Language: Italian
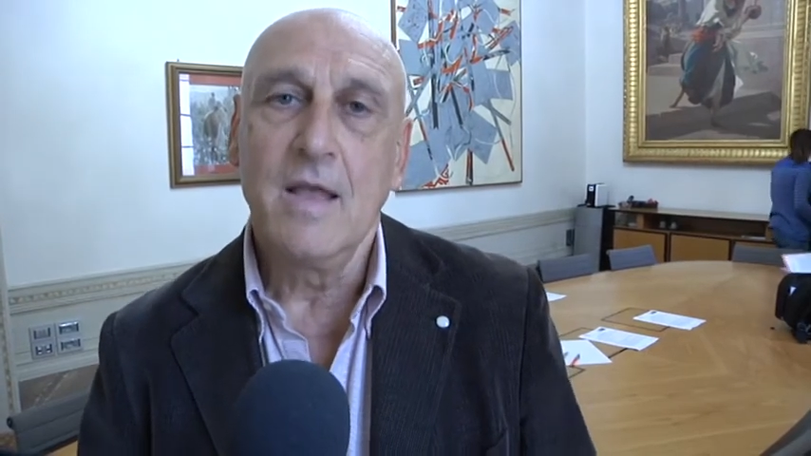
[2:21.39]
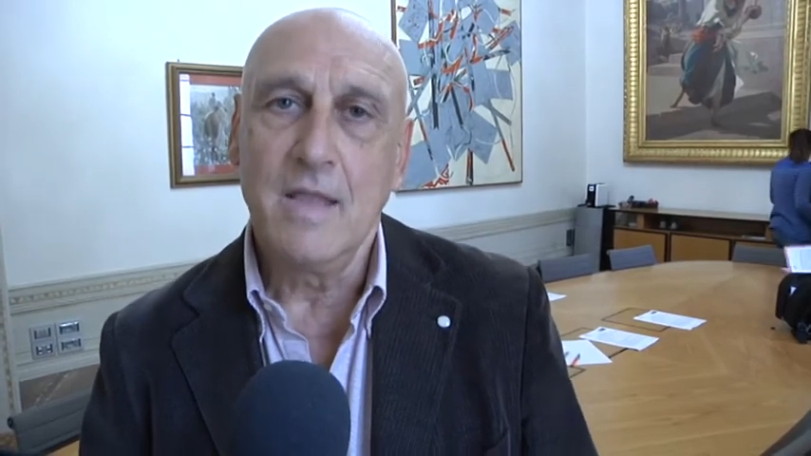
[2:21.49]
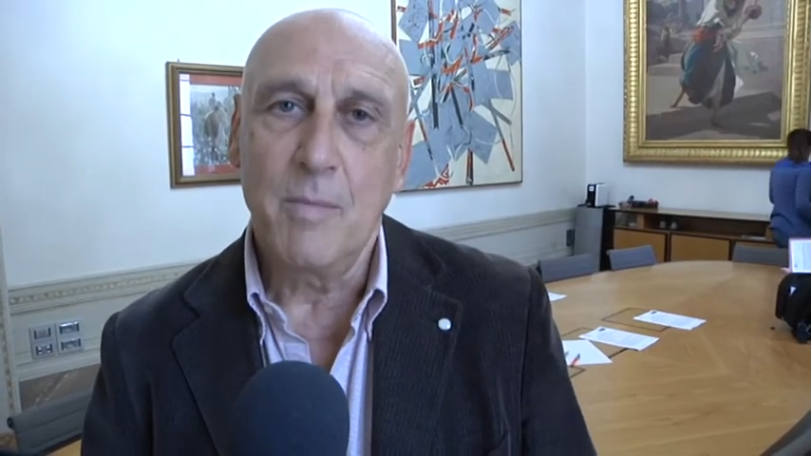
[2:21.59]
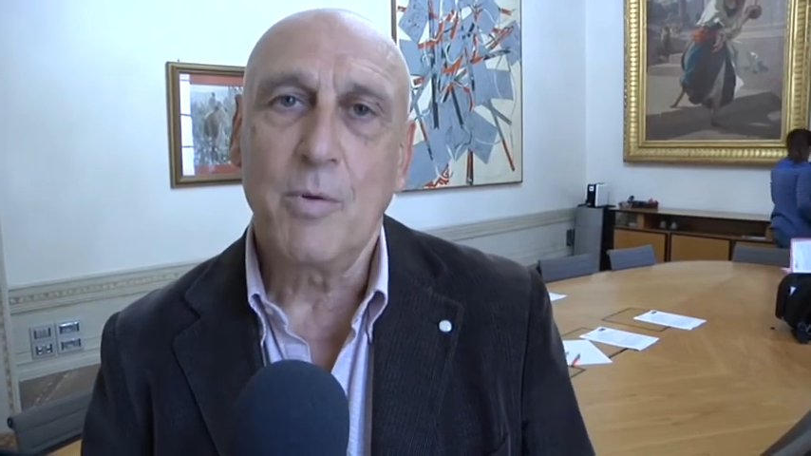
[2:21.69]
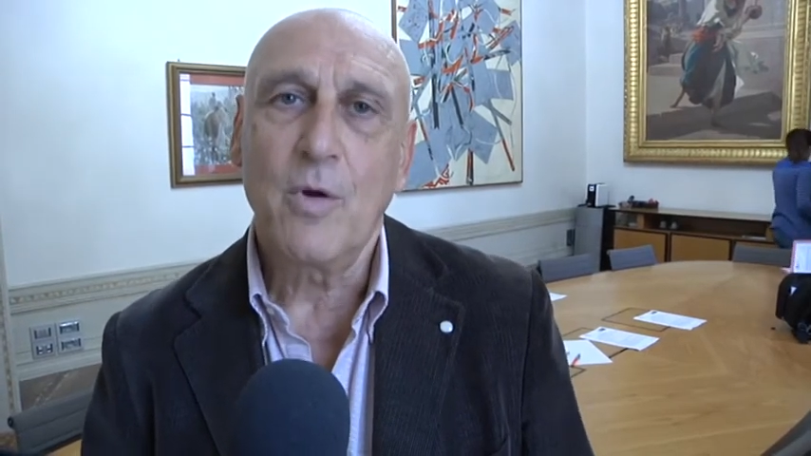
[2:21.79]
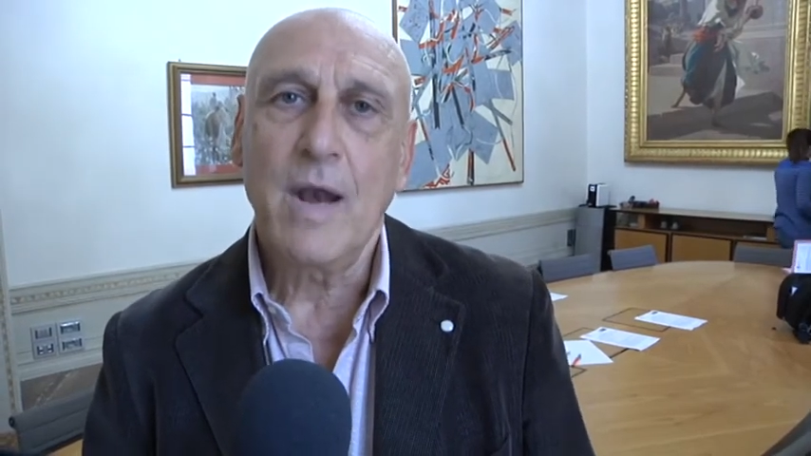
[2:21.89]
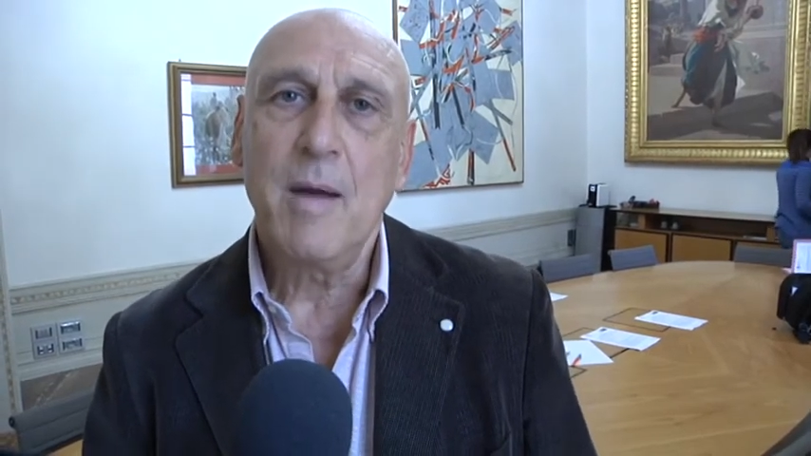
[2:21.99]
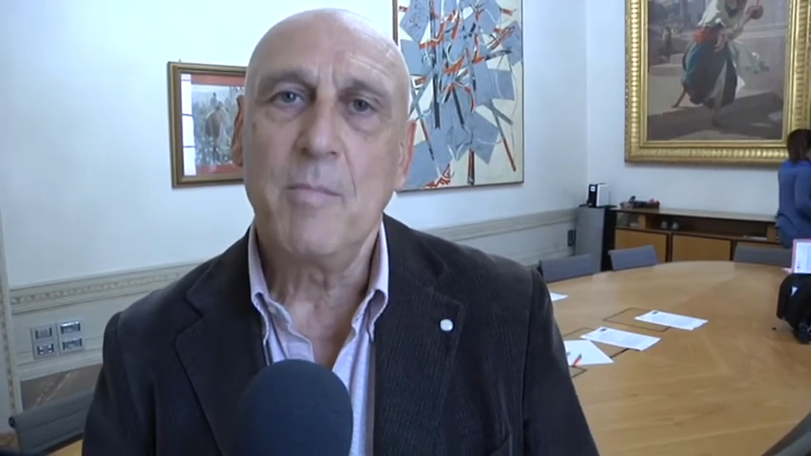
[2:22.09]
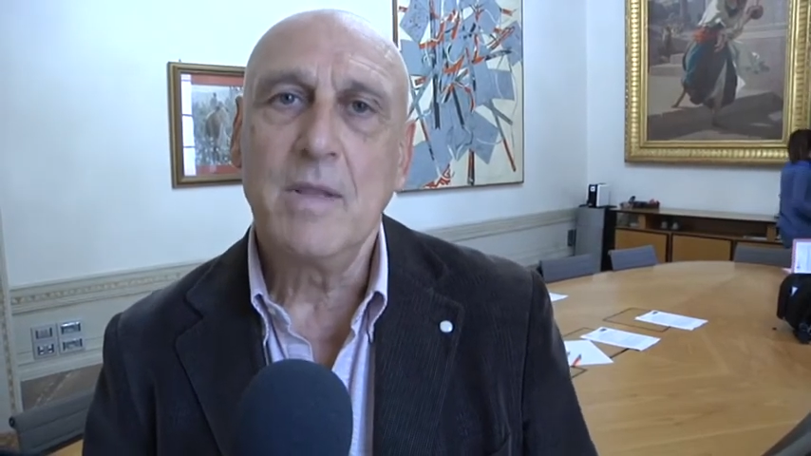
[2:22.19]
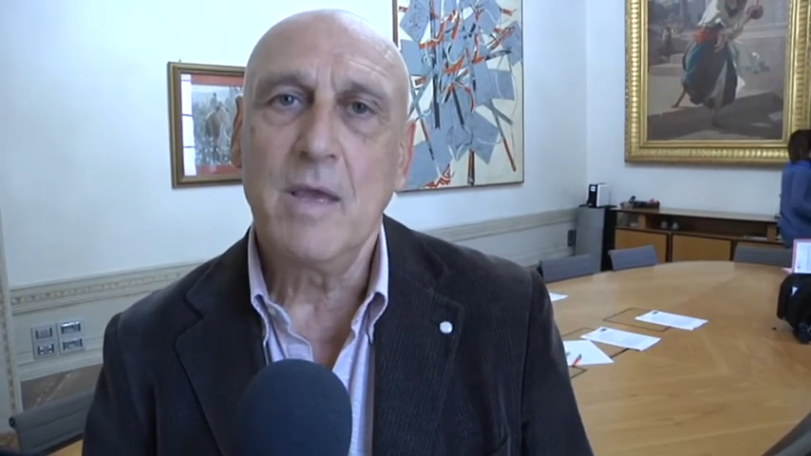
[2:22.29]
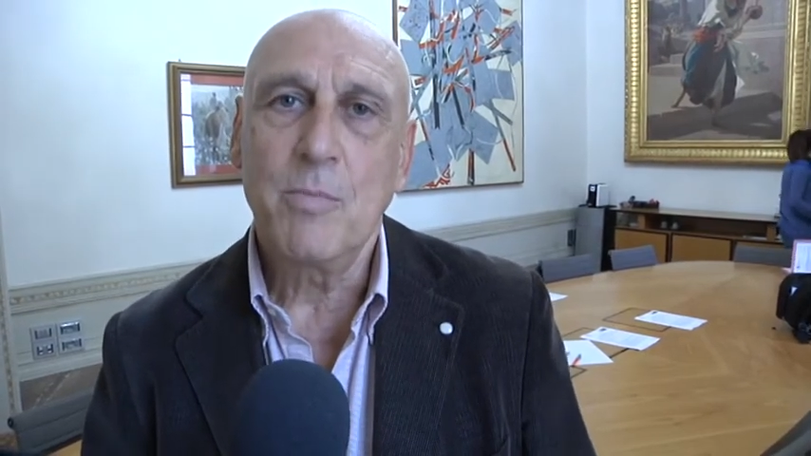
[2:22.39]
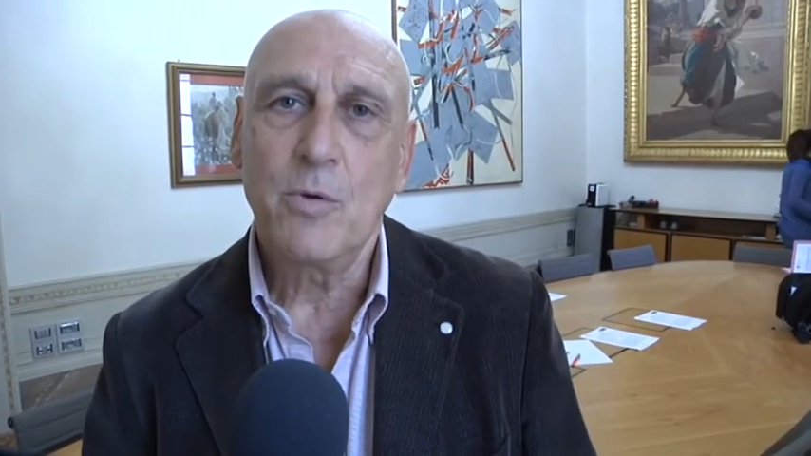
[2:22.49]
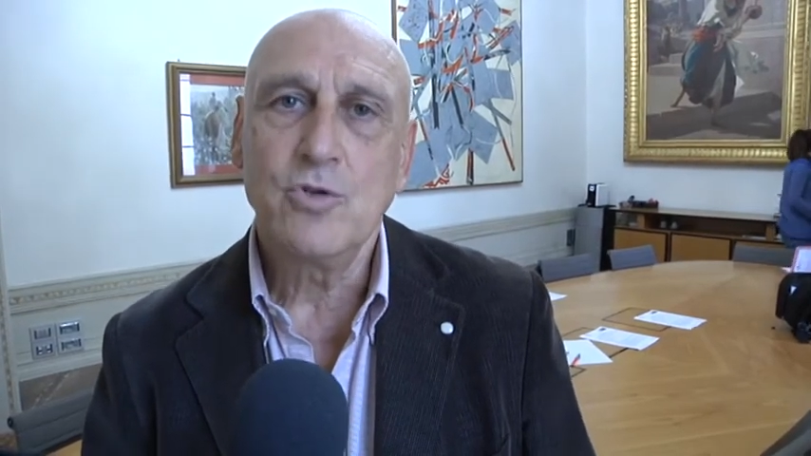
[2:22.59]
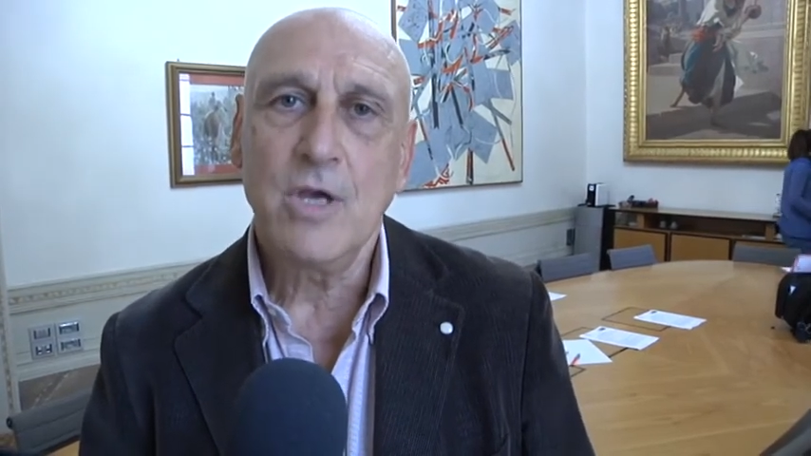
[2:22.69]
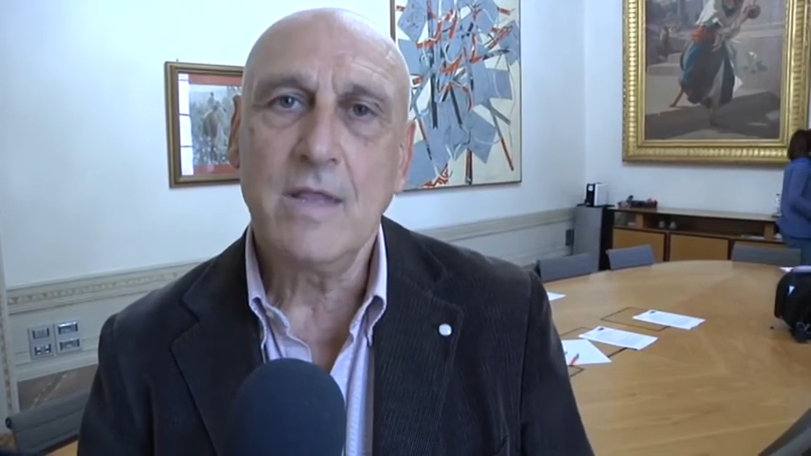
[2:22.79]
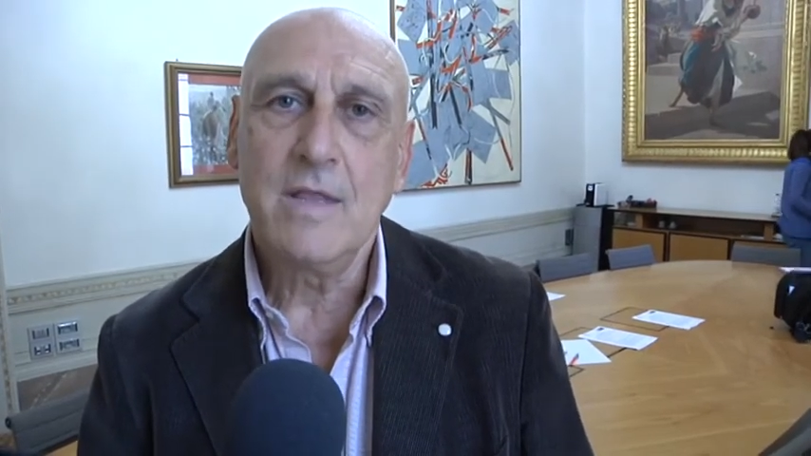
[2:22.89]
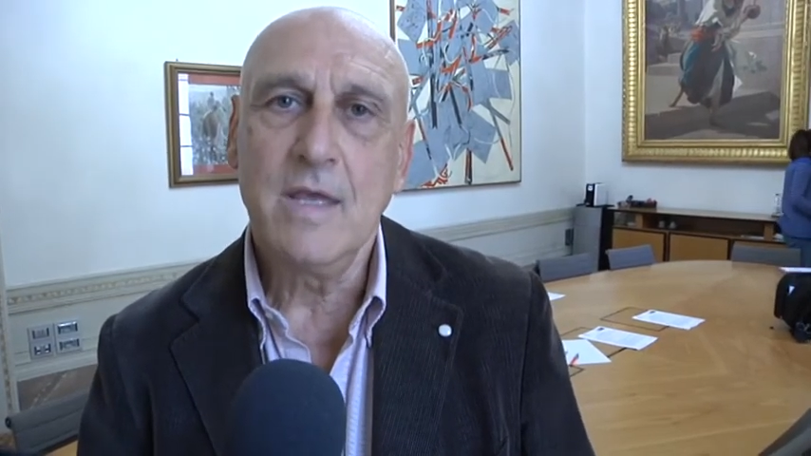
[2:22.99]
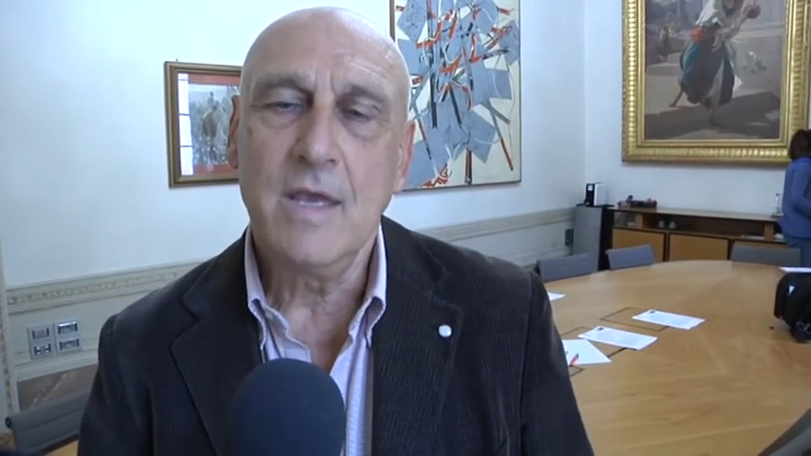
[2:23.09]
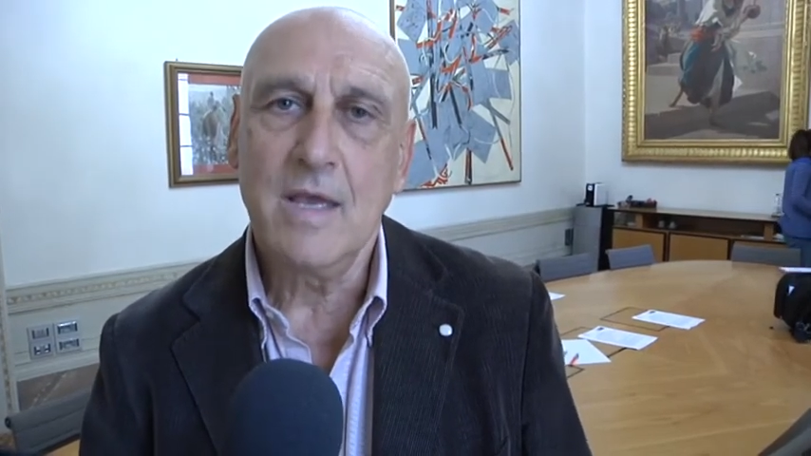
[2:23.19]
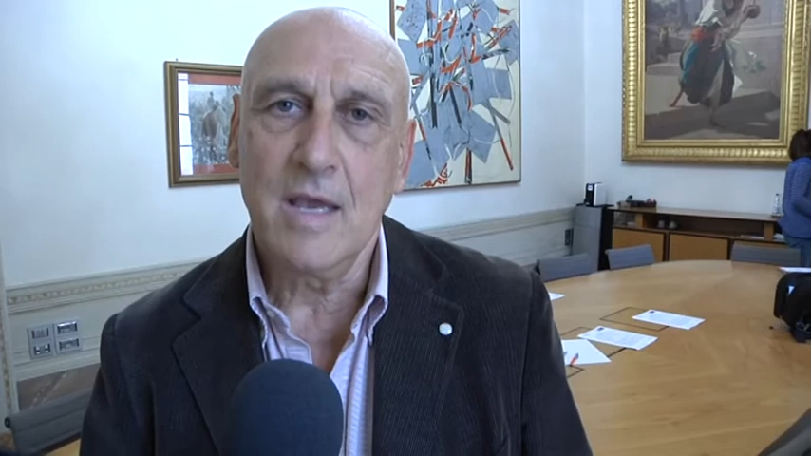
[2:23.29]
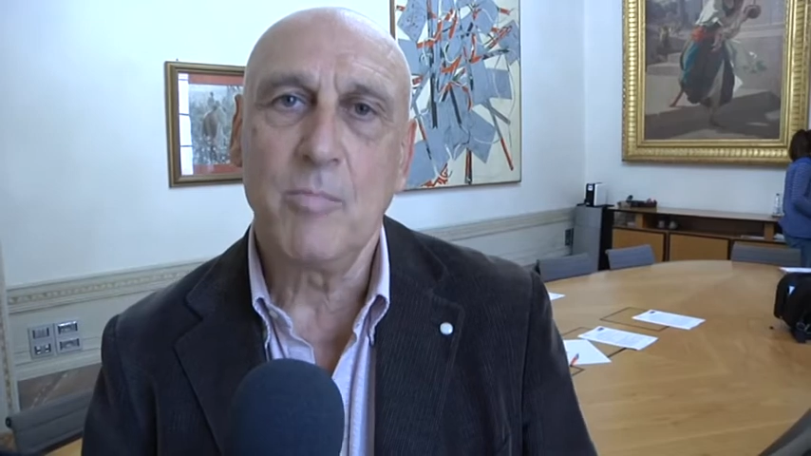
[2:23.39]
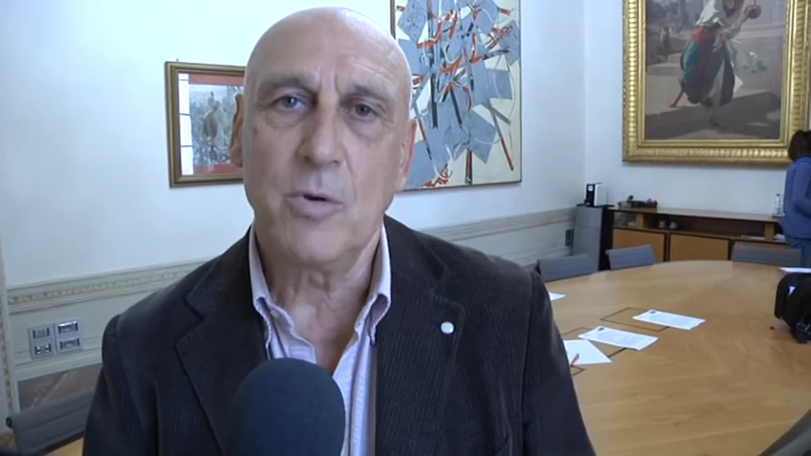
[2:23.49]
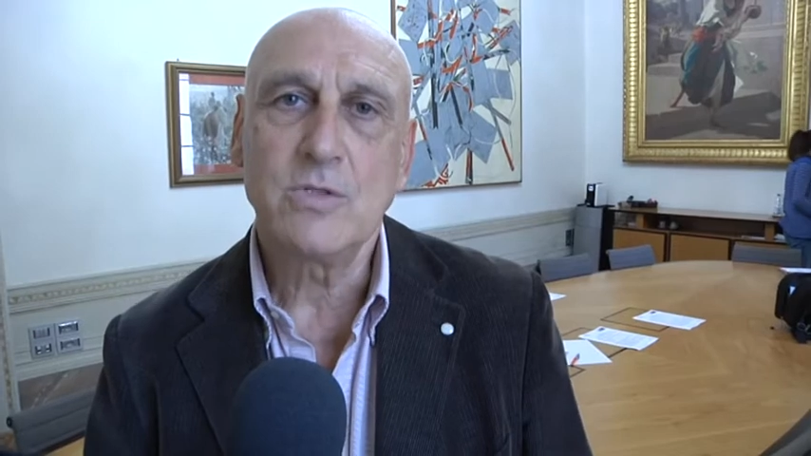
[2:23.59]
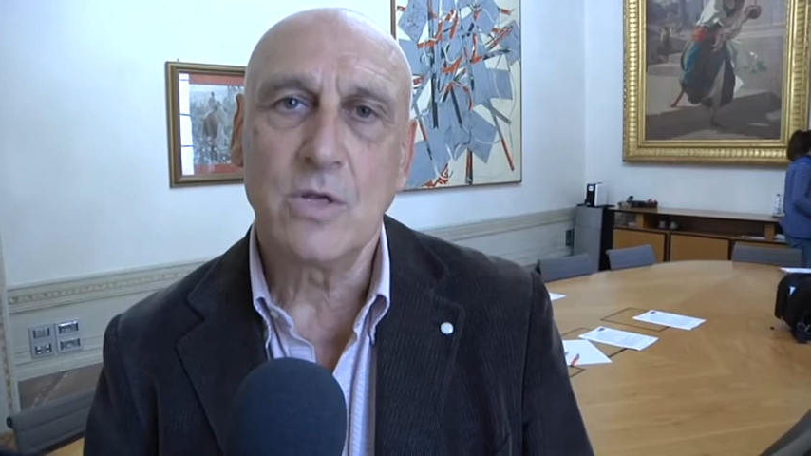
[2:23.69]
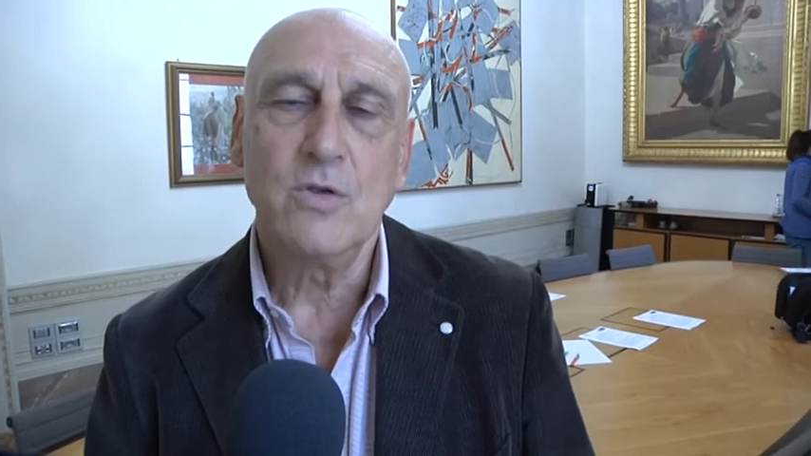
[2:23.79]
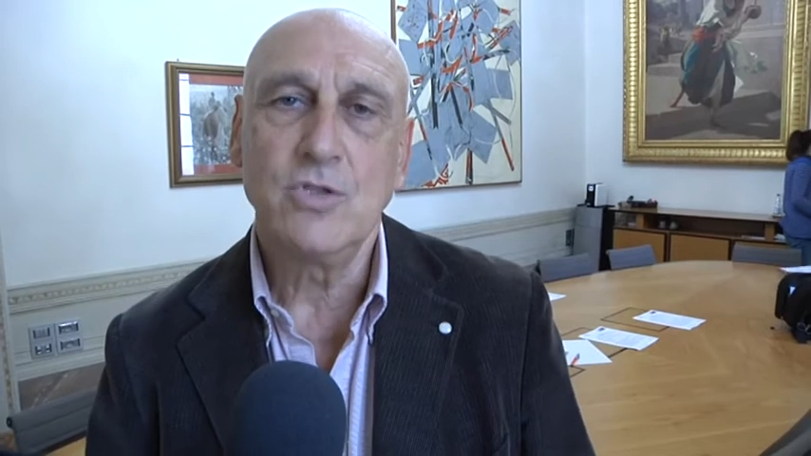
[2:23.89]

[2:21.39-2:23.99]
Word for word: dei, programmi, dei progetti che possano